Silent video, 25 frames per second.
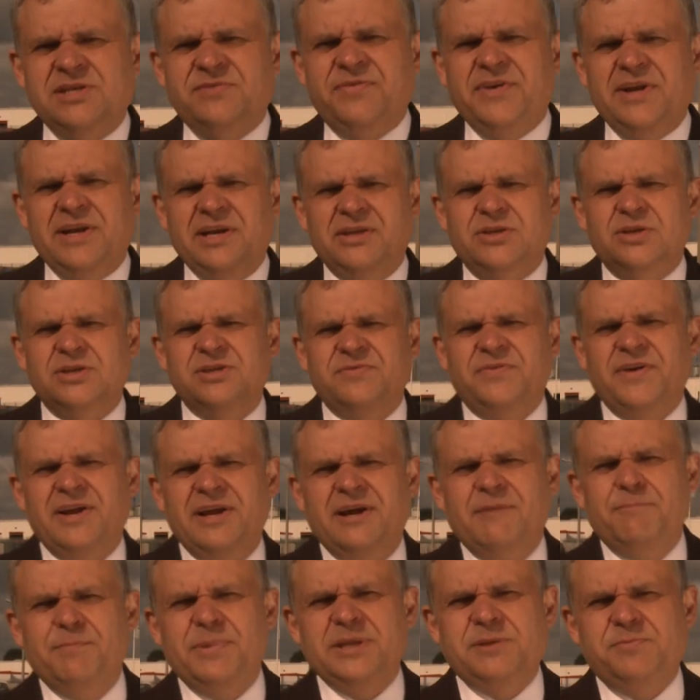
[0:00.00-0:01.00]
sfera to
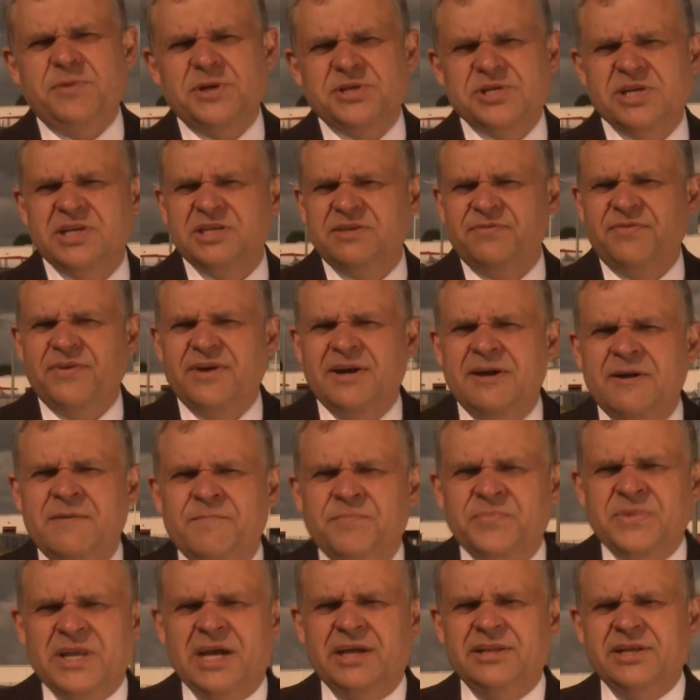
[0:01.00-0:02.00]
sfera bezpieczeństwa
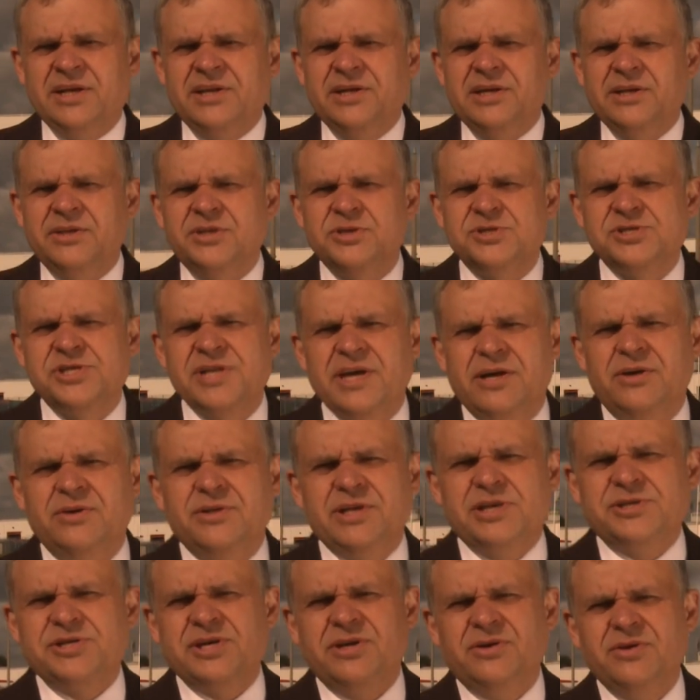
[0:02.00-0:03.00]
energetycznego
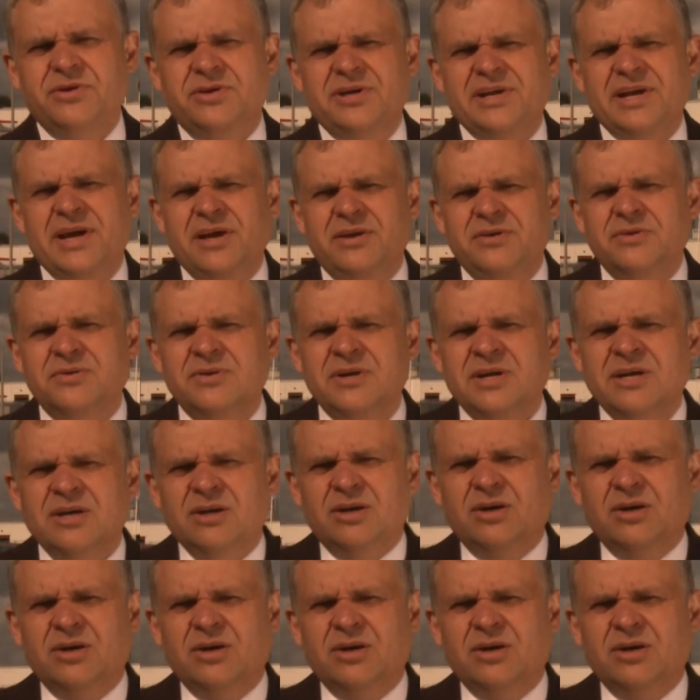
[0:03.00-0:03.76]
naszego kraju,